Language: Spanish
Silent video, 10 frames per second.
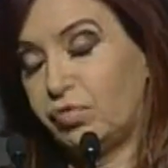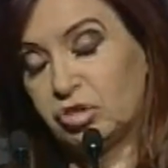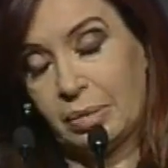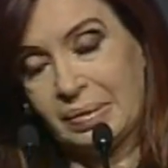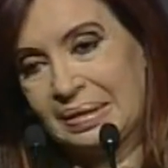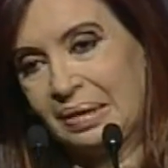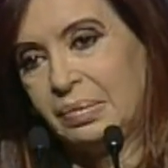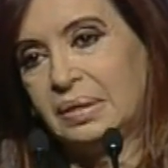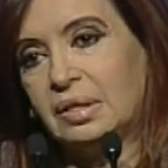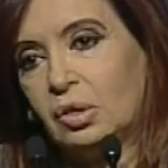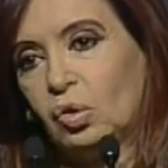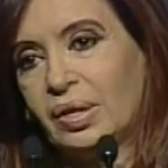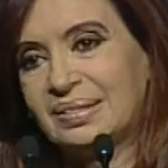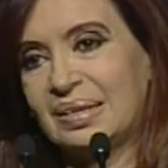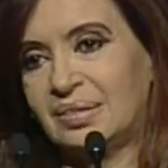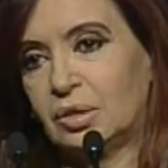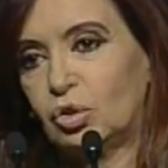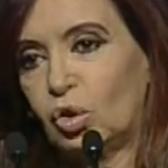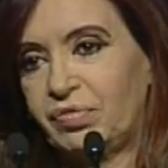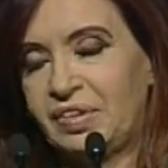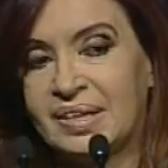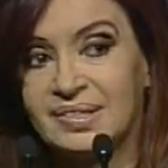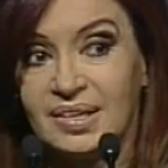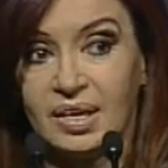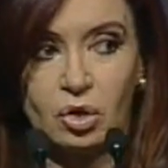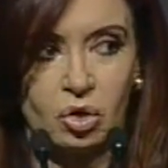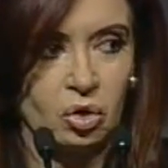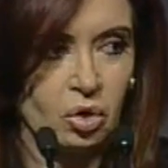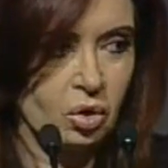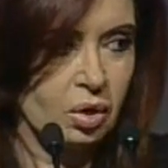fundamentalmente de lo que hace el sector financiero,